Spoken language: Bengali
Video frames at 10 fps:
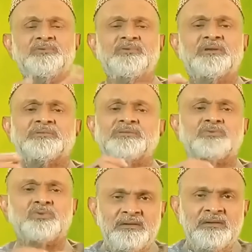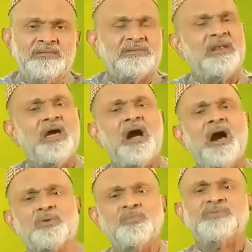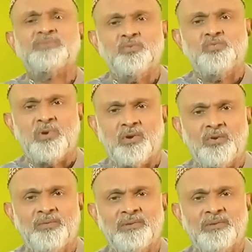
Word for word: দুইটার সাথে তাহলে আরও বেশি উপকার হবে